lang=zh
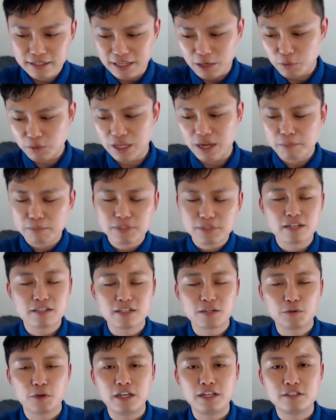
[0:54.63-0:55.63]
但我当然不知道
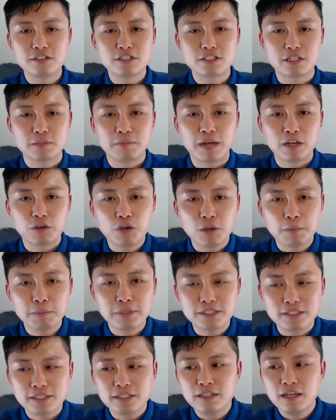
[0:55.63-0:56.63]
这个原因是什么，因为
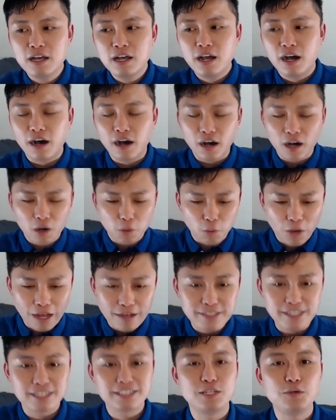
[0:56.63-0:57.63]
毕竟啊、呃，我
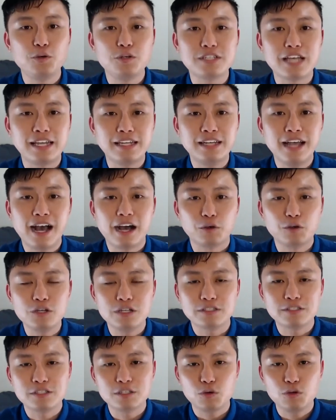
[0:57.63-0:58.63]
要相信玉山银行，
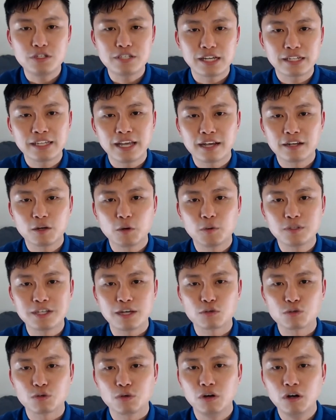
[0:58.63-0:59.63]
玉这是玉山银行跟我
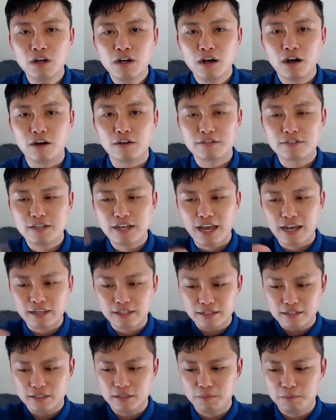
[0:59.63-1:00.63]
讲说，哦，这两
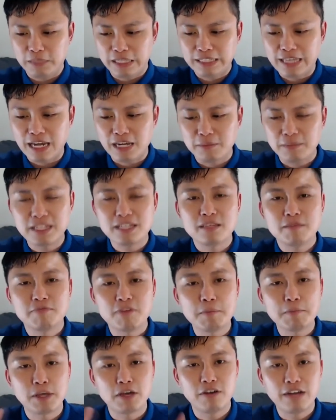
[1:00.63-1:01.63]
个名单里面
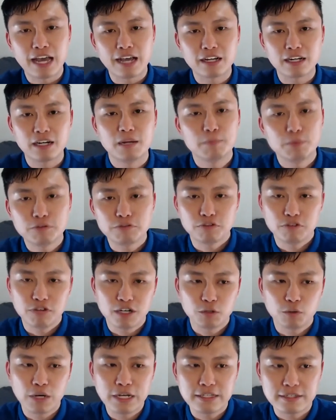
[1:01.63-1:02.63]
分别有两个人不符
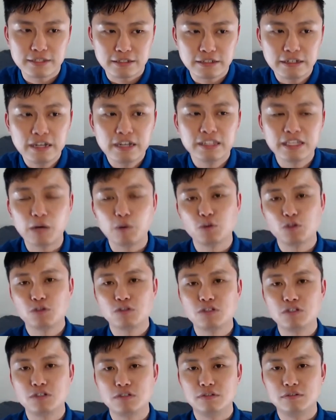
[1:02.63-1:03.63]
合规则，那我
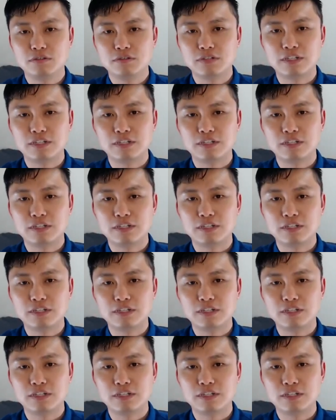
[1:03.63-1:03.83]
就是